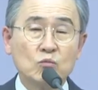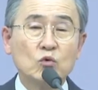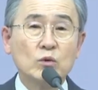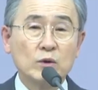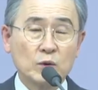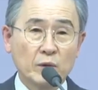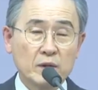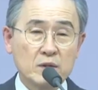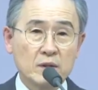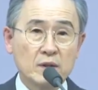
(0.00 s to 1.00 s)
무릎을
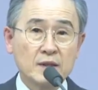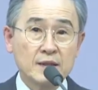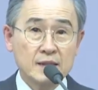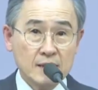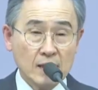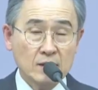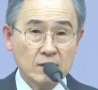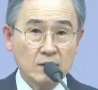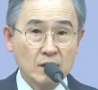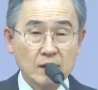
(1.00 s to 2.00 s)
통해서
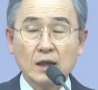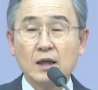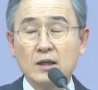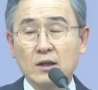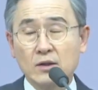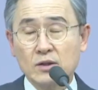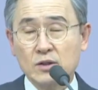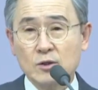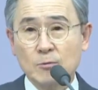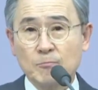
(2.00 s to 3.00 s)
자녀들은 깨닫게 될
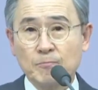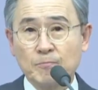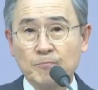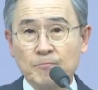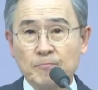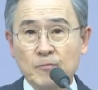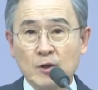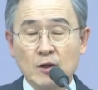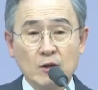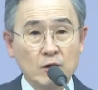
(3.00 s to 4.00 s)
것이죠.
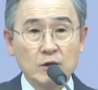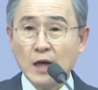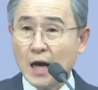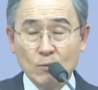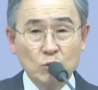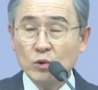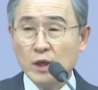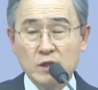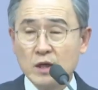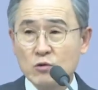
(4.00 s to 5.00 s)
그건 아무도
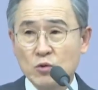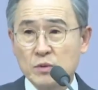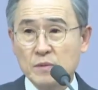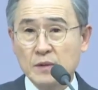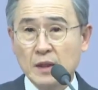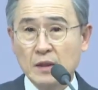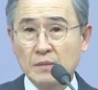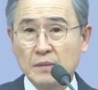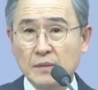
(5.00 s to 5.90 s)
대신할 수 없습니다.